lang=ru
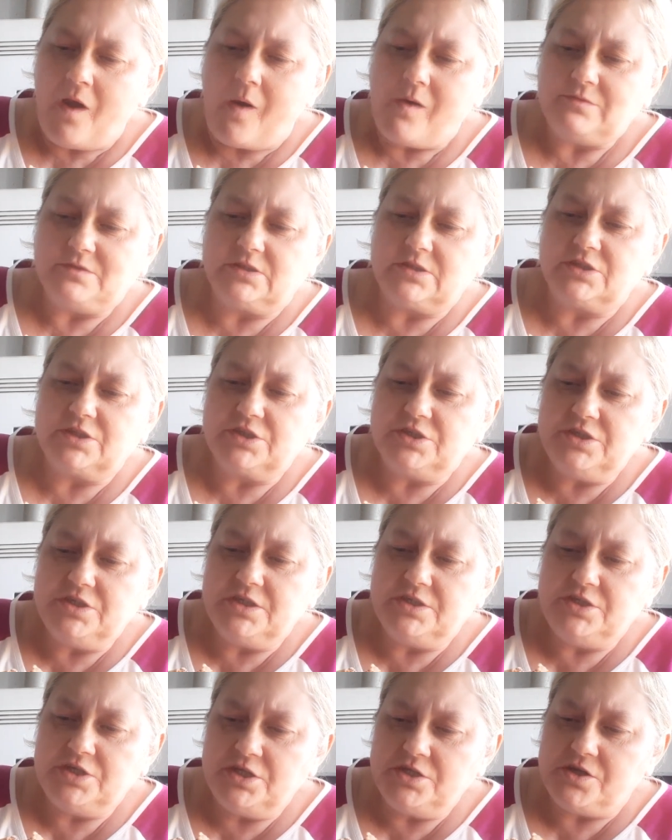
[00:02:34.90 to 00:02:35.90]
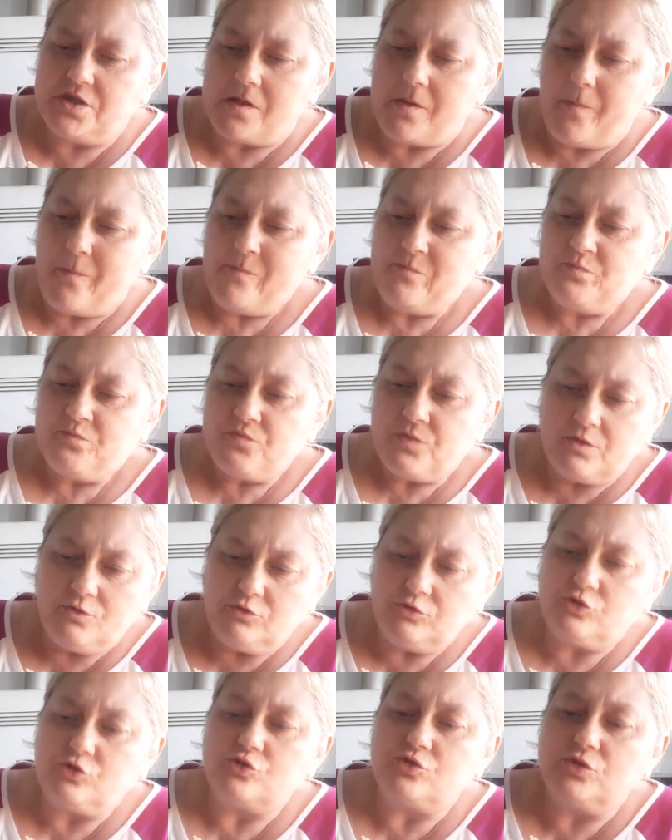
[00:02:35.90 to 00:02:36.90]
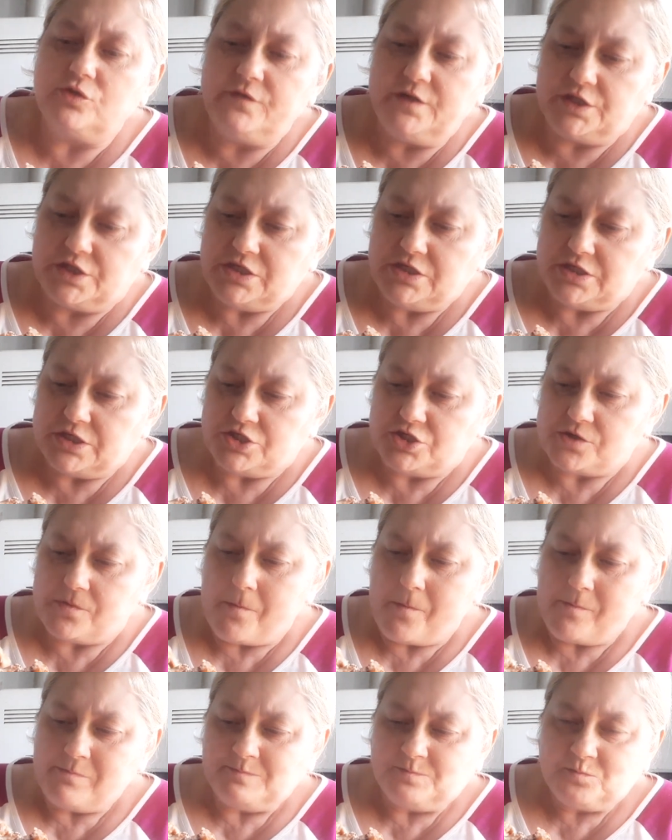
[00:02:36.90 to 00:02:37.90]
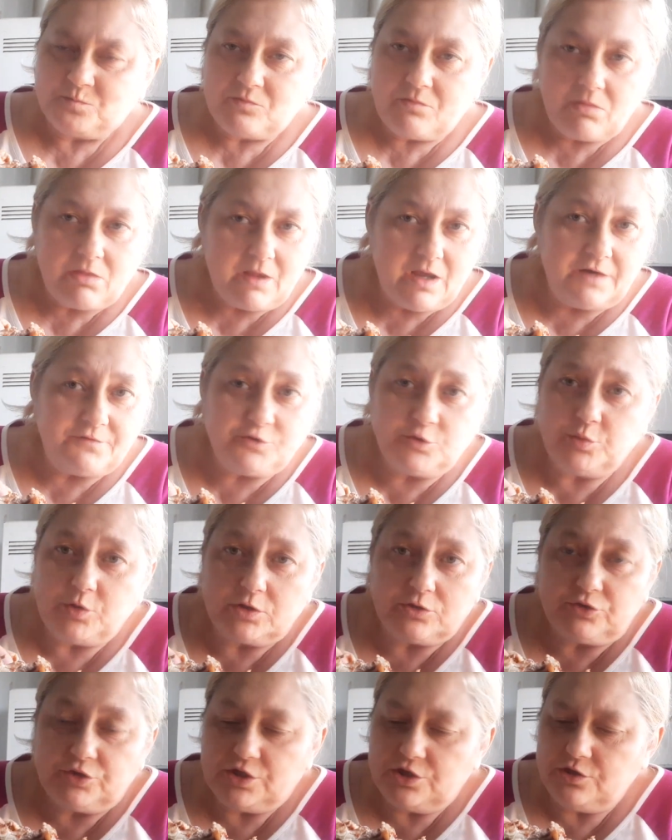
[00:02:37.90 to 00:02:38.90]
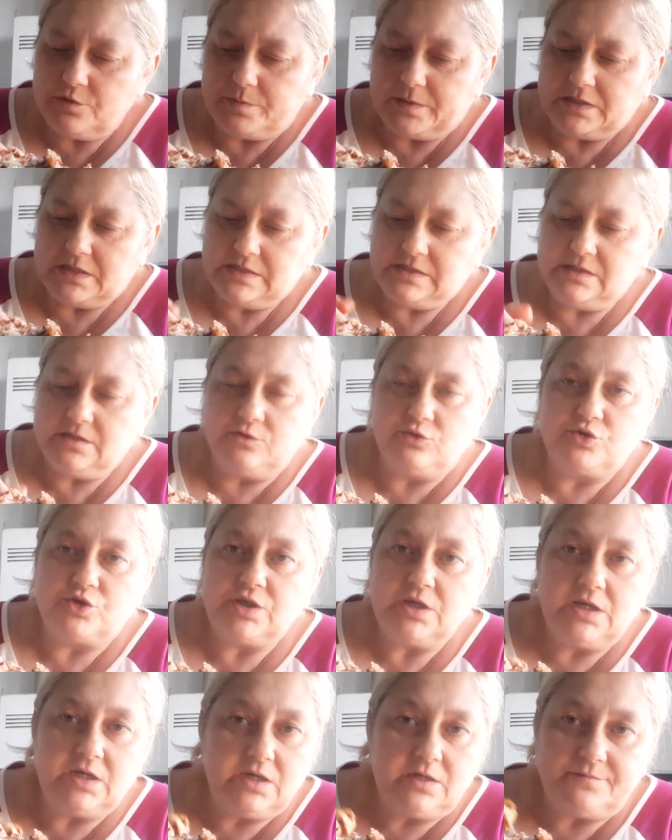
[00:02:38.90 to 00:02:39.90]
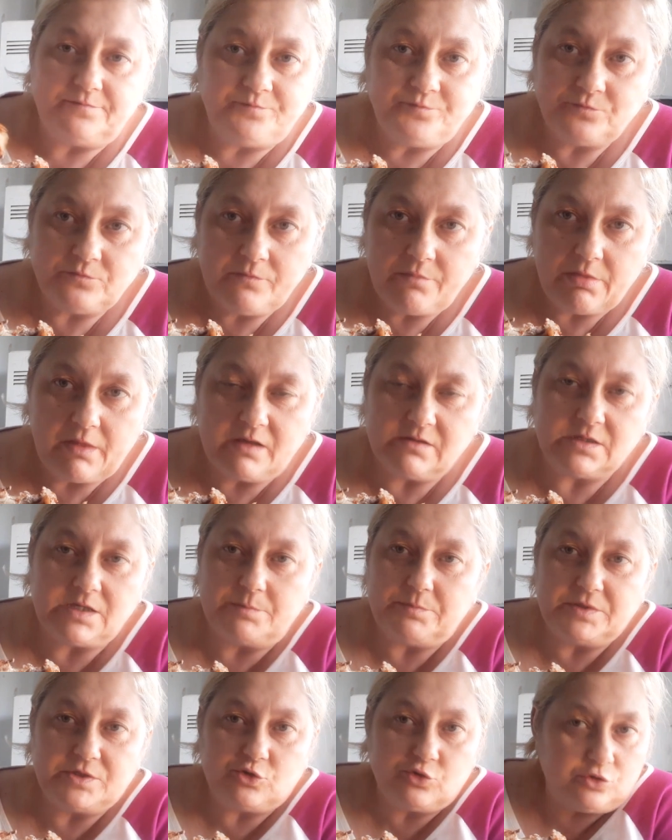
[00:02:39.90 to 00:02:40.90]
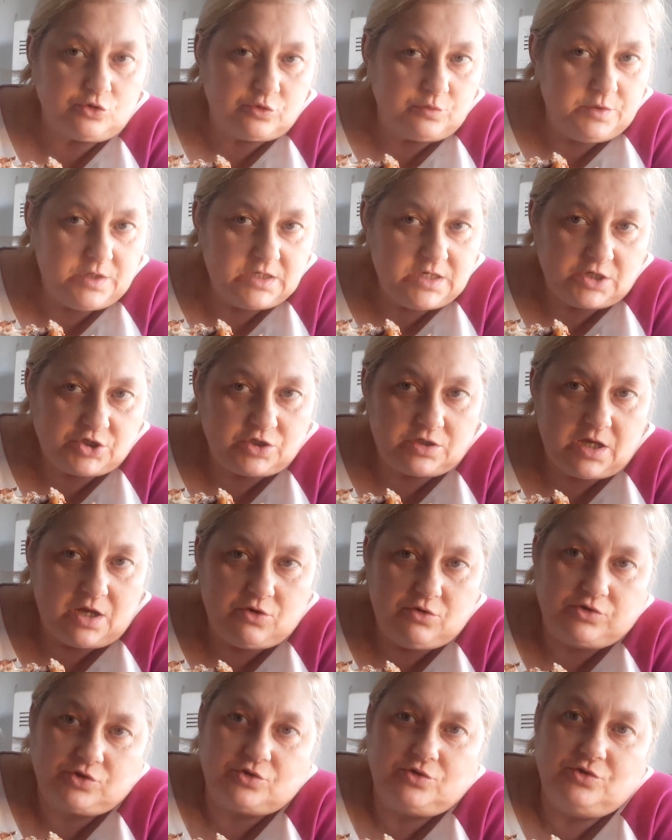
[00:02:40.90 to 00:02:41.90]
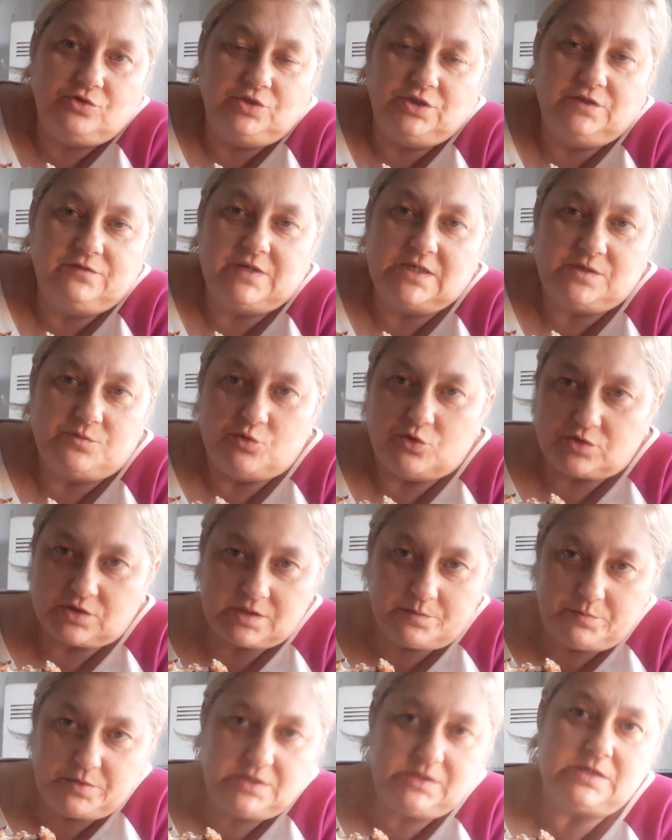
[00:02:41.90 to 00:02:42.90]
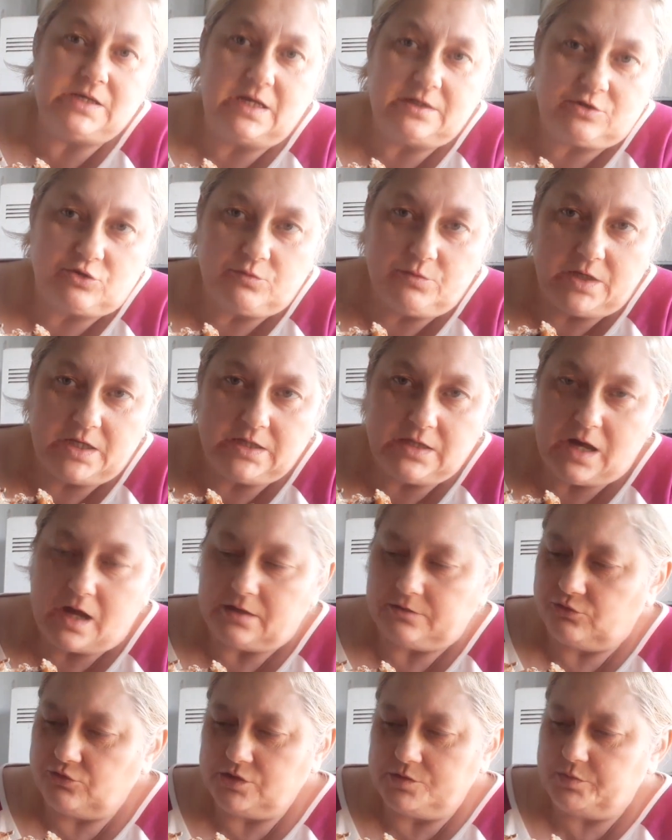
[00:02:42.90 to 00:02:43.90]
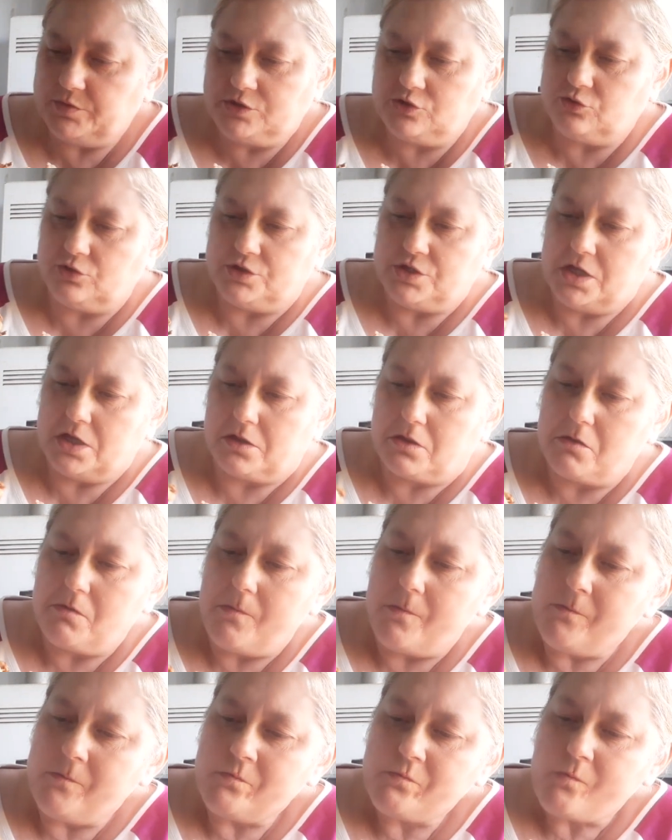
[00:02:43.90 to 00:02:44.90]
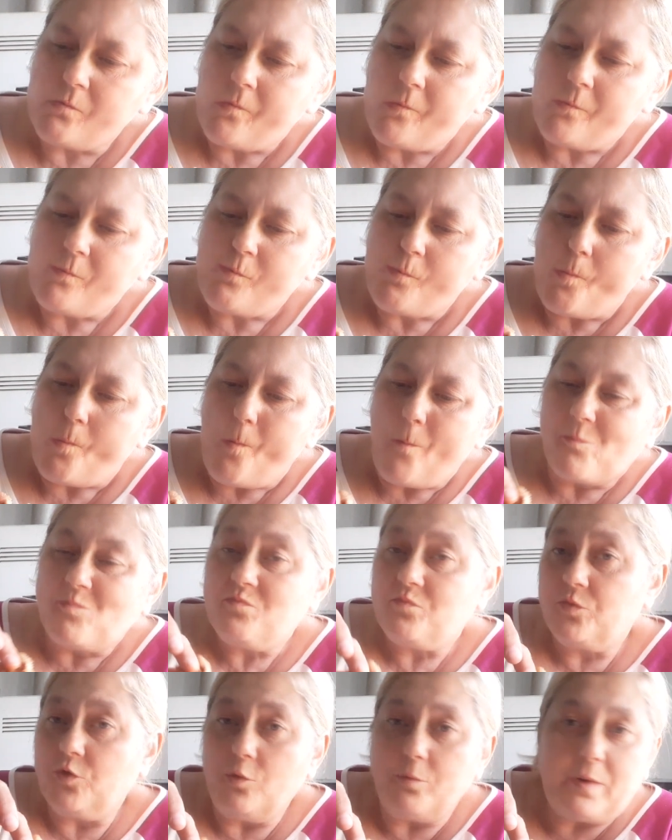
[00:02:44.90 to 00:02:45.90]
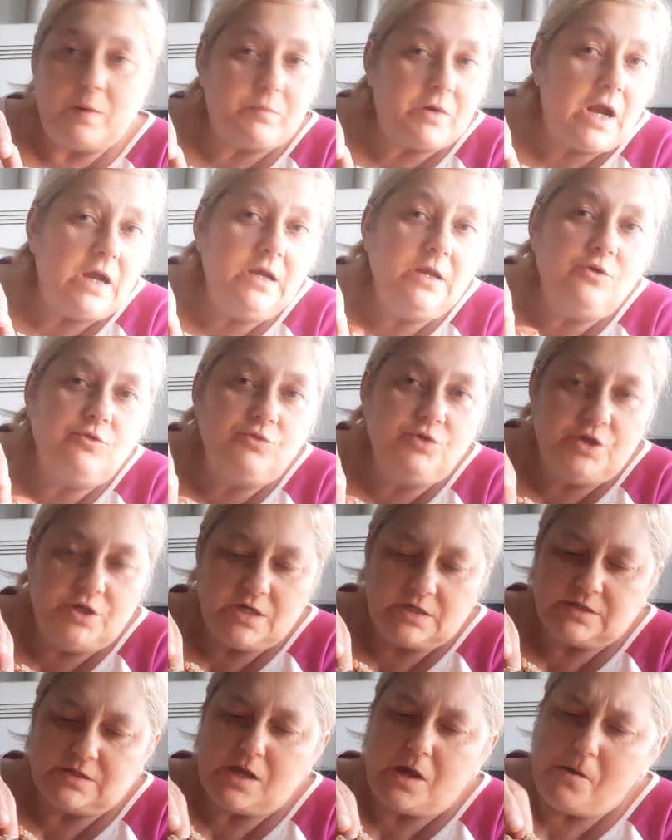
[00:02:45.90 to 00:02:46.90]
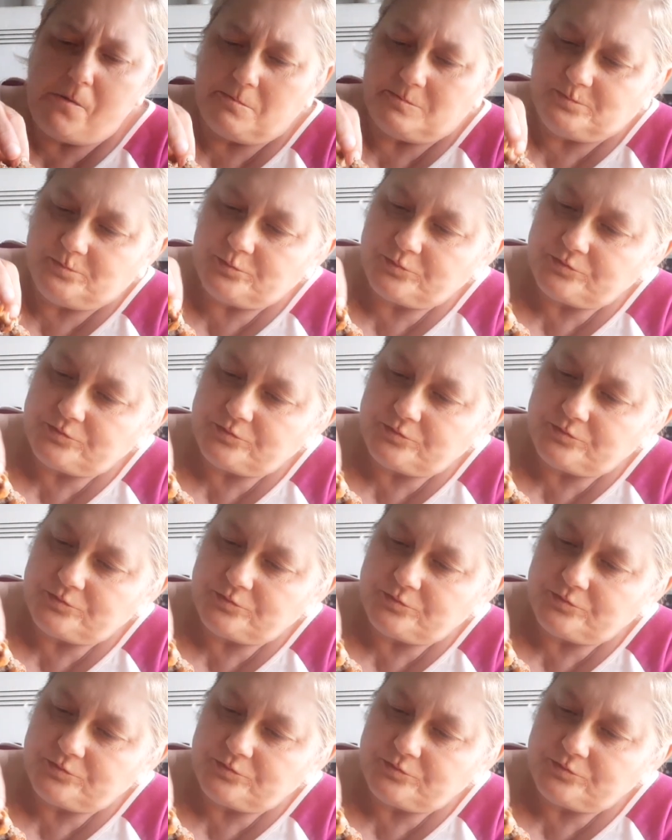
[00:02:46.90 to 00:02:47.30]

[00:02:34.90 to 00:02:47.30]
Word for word: за такие деньги. Ну, что, что тысячи. А футболку ты ее поносил уже за 500 рублей, я считаю, что ее не возьмешь. За 50 рублей, да, ну за 500 нет. Ну, побрали люди, я знаю.